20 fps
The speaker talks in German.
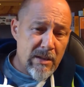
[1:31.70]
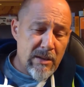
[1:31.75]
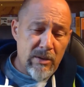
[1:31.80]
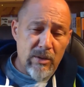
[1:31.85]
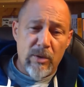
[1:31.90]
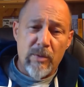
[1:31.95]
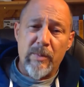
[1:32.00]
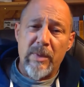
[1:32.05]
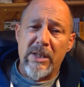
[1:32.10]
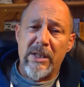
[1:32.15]

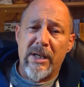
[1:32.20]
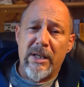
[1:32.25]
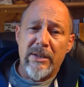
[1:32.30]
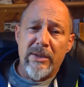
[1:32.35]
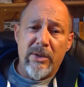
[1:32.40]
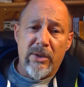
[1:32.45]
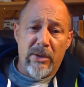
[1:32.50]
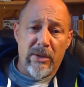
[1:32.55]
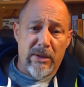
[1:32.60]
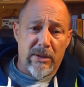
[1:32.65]
nochmal
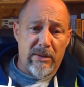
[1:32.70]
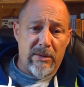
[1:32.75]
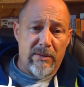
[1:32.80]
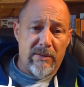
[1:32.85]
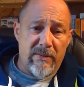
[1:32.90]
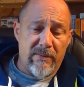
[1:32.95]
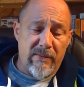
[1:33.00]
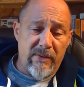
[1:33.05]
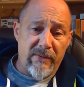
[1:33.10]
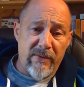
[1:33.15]
anhört.
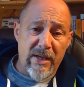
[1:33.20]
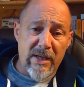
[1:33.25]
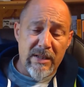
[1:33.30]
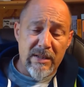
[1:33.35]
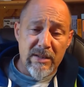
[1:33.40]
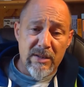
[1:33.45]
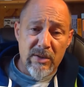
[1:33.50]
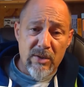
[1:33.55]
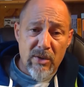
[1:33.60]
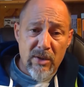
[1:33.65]
Wir werden
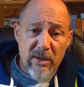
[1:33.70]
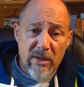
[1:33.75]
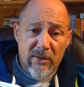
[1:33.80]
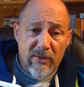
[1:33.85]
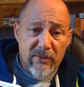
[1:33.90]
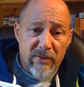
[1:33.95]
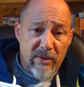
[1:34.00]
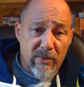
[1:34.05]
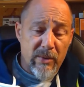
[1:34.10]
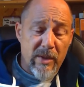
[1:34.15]
das euch
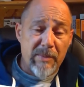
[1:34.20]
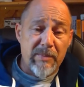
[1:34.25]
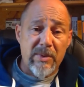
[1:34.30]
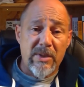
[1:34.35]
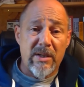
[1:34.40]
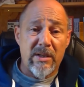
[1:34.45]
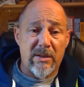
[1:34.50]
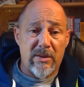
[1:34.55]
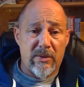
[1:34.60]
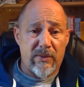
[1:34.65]
auf der
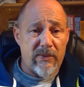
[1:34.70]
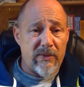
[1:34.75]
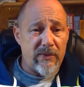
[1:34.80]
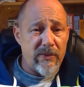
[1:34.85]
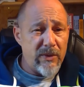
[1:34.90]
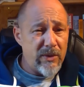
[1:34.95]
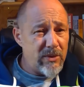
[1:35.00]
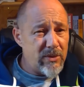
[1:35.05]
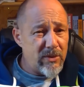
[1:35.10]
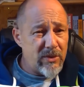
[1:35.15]
Website zur
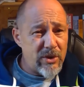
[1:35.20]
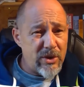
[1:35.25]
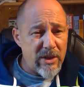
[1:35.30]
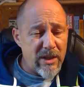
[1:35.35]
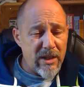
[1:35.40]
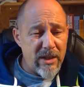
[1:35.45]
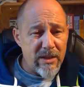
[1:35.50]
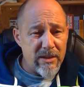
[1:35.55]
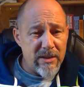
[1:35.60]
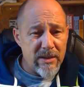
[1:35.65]
Verfügung
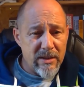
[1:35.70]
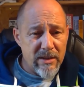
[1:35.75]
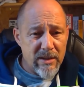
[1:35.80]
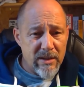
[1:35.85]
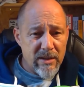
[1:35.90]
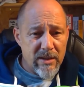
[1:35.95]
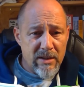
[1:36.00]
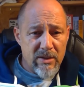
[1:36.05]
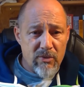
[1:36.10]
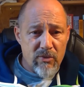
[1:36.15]
stellen.
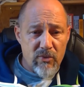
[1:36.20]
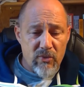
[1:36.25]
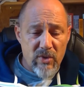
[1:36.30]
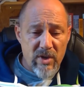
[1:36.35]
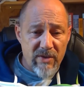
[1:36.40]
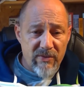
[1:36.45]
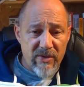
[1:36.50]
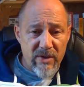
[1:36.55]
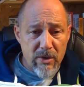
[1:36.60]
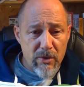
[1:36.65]

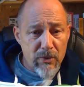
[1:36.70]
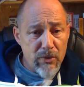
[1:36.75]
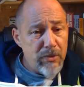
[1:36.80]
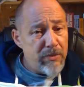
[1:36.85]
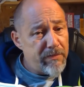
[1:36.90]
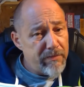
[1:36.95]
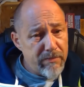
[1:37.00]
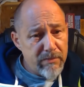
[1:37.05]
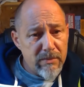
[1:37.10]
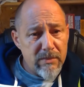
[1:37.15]
Review,
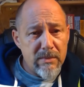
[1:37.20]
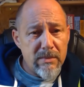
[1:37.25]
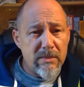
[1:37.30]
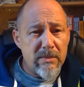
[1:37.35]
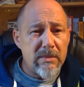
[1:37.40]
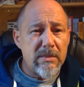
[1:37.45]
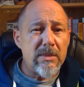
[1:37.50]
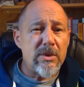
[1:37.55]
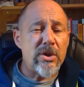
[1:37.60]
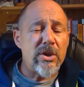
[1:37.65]

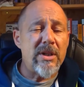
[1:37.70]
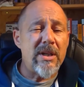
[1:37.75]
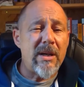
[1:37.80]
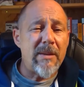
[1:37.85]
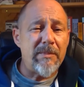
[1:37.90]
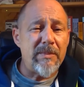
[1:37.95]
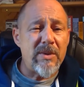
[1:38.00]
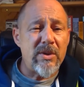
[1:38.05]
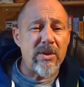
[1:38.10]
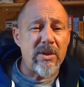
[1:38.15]

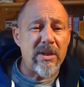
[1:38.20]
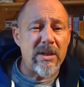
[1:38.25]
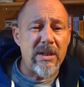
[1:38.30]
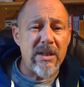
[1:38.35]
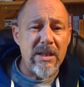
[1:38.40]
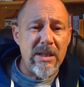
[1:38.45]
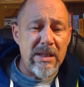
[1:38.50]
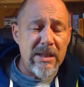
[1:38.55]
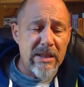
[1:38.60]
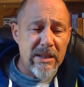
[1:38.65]
schnappt euch
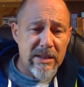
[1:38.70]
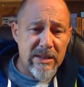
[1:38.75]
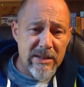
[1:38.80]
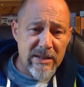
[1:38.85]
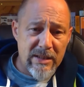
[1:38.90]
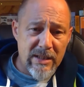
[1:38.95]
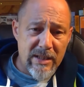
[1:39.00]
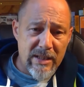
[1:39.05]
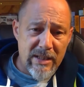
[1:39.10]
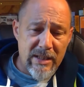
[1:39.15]

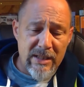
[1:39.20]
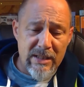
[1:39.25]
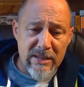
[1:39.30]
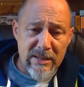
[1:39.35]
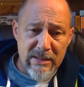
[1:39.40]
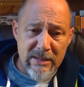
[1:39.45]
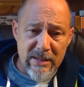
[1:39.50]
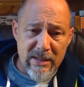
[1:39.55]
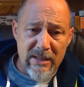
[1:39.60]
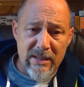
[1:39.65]

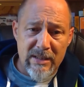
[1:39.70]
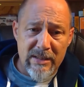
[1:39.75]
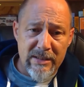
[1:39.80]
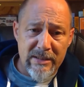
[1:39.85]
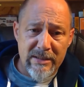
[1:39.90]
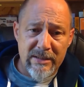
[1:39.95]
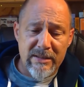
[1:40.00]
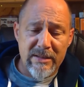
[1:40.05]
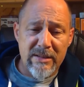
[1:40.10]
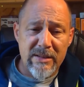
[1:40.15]
irgendeinen der
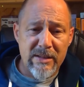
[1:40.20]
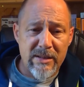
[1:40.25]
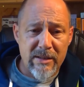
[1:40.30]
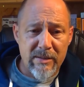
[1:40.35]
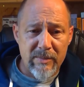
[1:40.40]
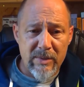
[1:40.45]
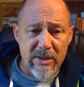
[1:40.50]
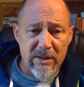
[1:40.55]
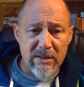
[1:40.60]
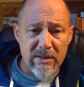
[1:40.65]
alten
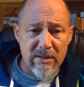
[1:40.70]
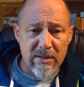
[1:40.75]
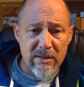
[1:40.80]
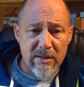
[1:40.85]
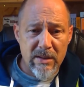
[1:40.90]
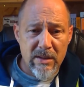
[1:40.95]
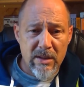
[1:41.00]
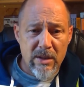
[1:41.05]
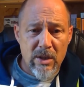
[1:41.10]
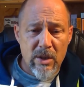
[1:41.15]
Summits
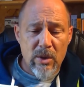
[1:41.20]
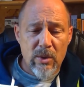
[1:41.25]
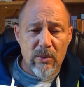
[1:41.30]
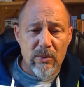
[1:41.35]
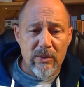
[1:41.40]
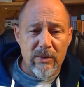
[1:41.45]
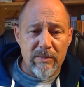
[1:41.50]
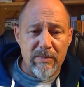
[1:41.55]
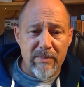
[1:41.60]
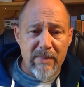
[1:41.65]

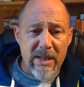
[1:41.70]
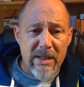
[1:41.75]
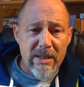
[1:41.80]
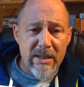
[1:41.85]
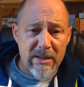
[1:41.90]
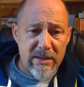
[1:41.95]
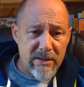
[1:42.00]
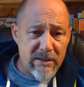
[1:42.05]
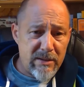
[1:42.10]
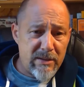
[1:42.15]
und
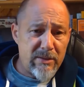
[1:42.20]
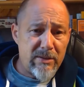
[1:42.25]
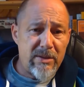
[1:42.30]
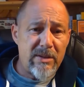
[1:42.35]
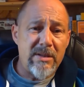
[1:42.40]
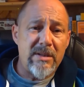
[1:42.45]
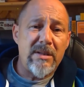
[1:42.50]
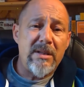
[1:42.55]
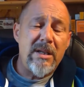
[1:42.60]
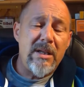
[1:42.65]
macht
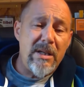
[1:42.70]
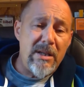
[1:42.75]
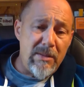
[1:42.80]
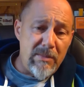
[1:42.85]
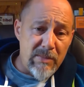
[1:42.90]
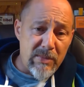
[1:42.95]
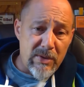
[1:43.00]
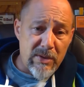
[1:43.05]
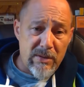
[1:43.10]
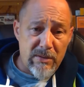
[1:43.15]
als
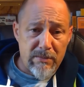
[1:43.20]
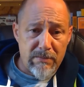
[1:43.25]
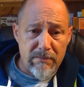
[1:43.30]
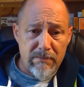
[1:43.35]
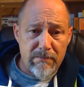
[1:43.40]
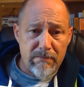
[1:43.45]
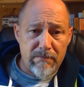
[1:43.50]
Teams